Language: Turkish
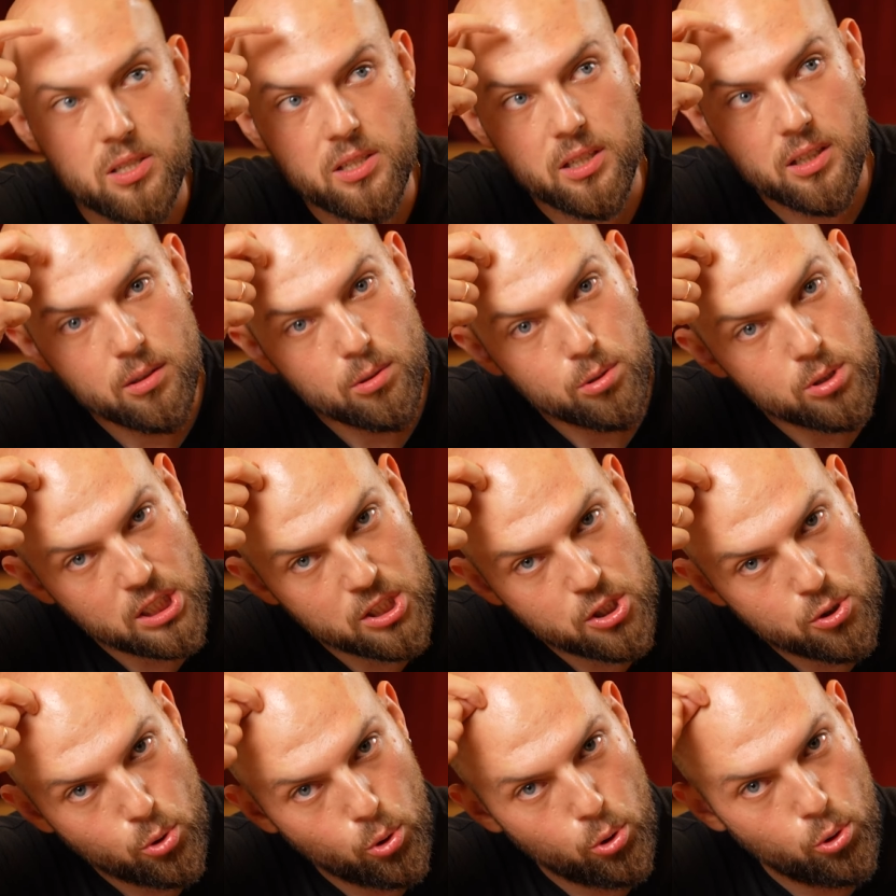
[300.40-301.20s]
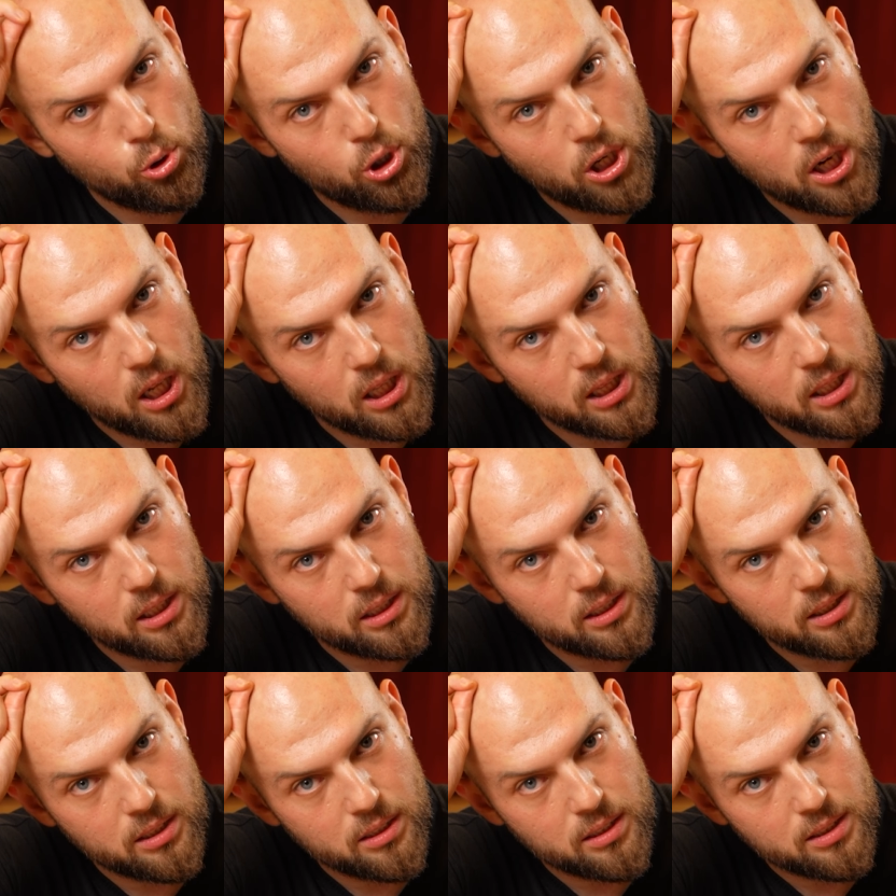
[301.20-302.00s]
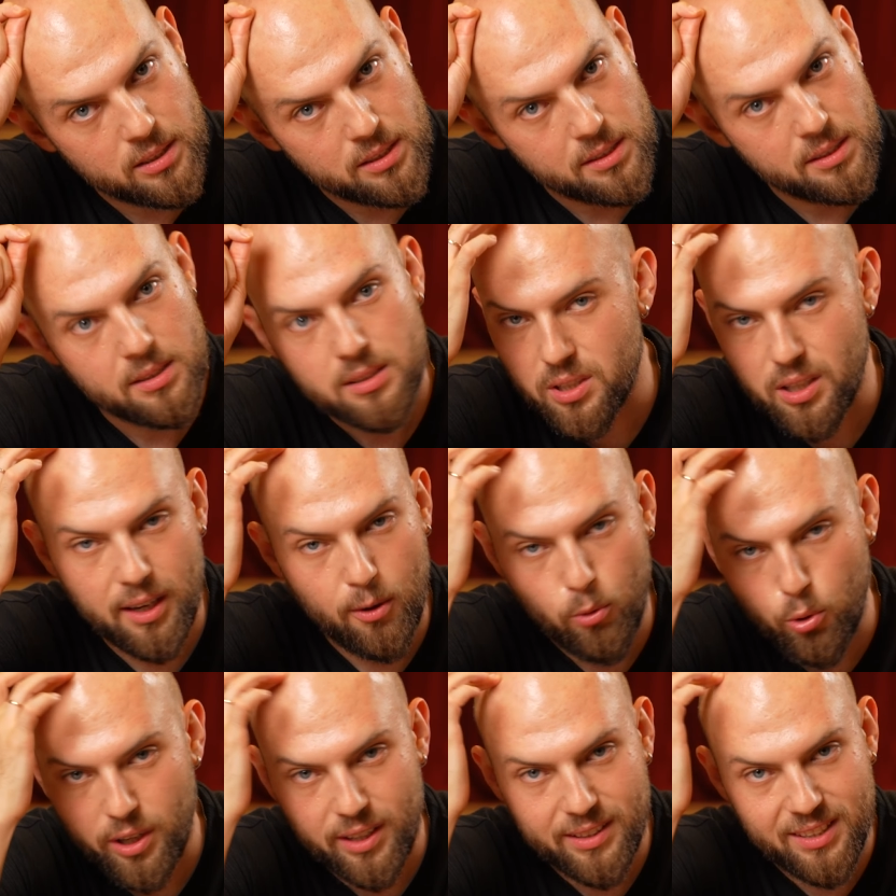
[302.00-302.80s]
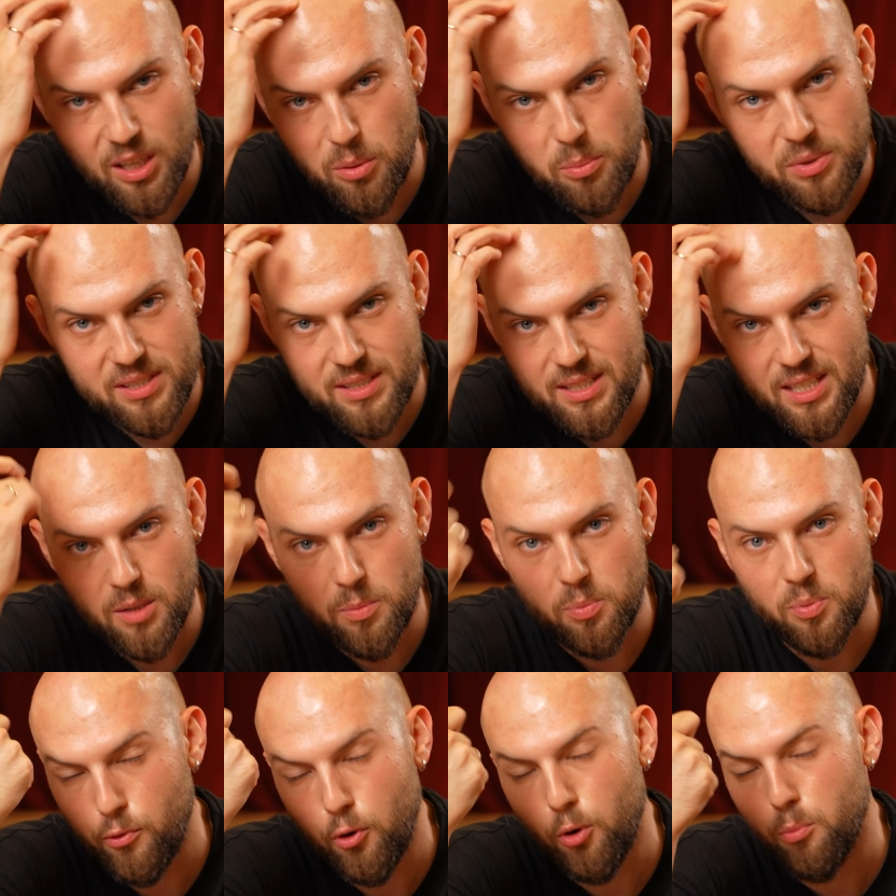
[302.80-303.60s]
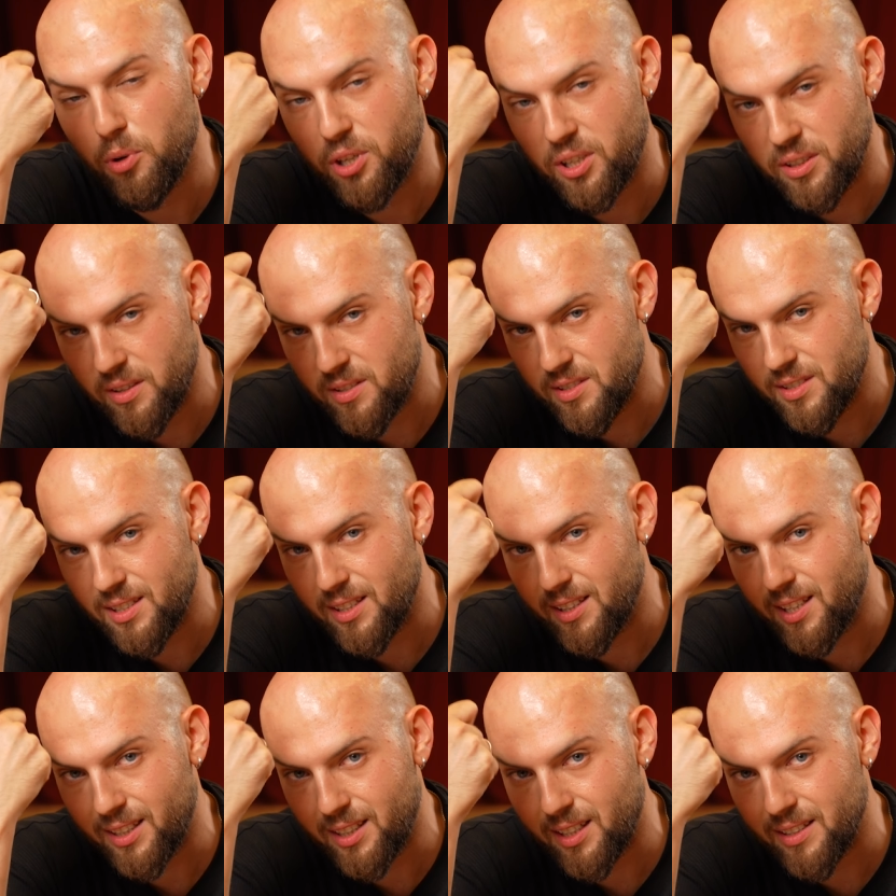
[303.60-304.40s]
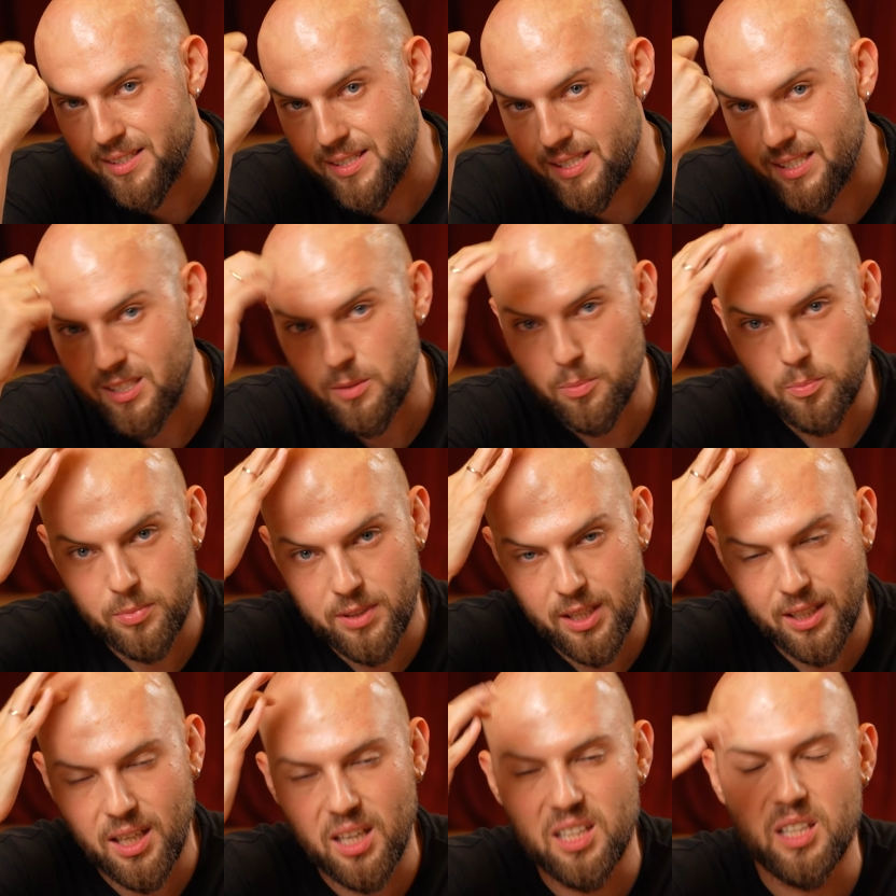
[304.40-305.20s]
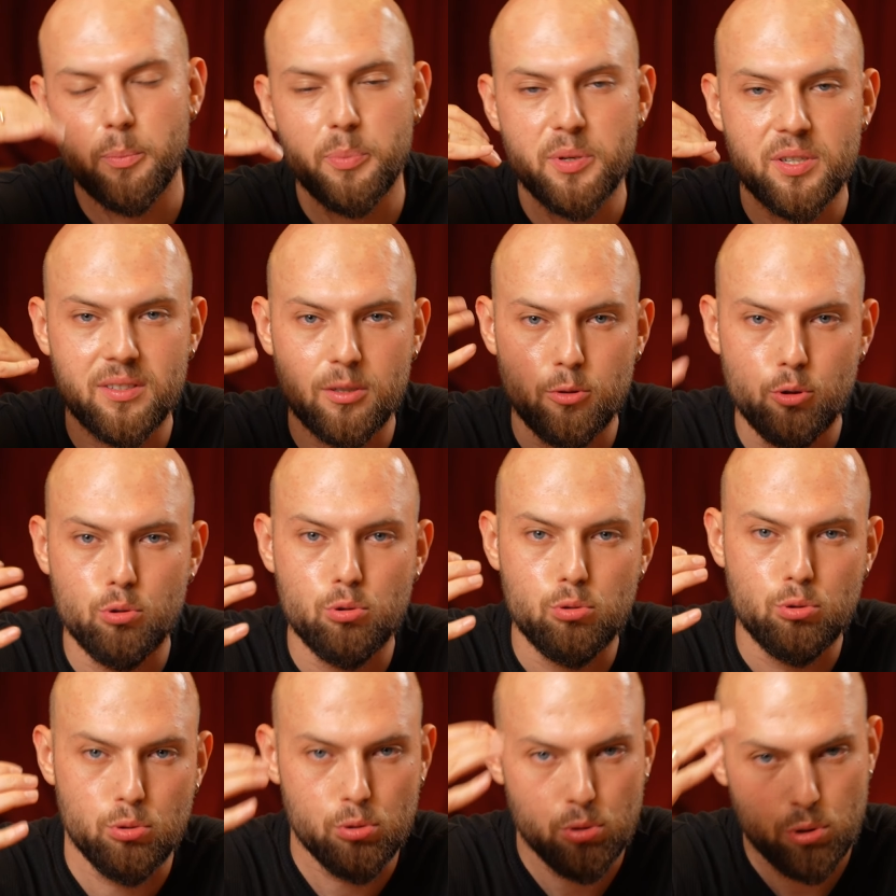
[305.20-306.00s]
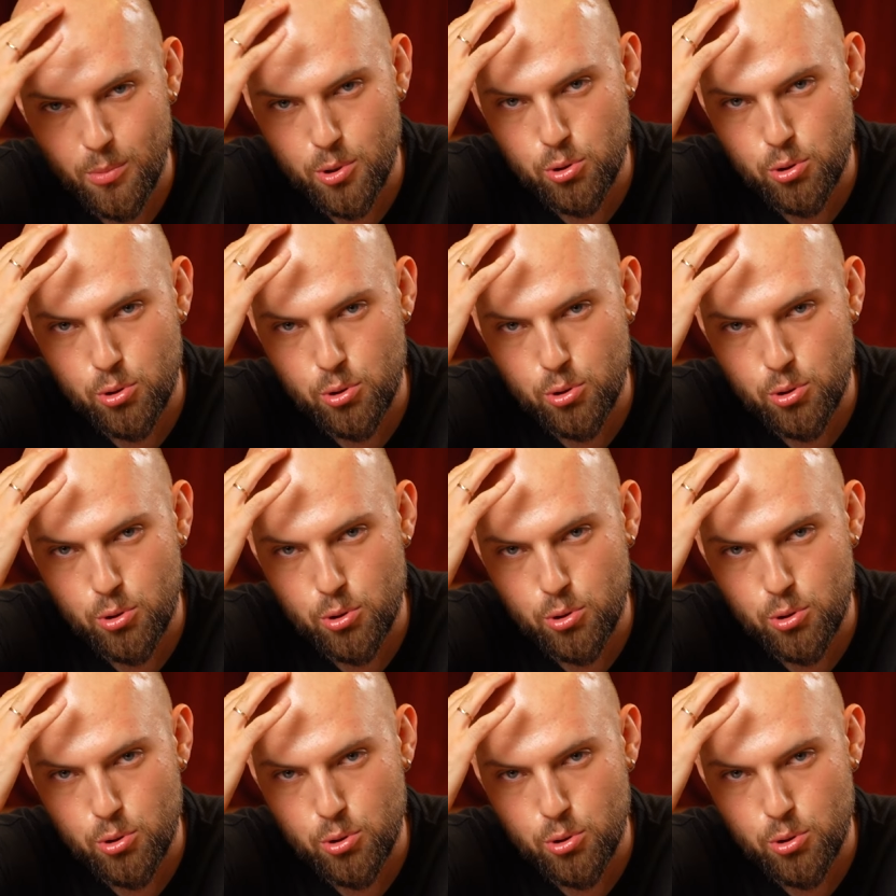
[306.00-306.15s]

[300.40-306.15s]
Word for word: İşte saçın ürünü kaldırdığınız yani orayı temizleyip fön makinesiyle tekrar ısıtıp tekrar yapıştırıyorsunuz.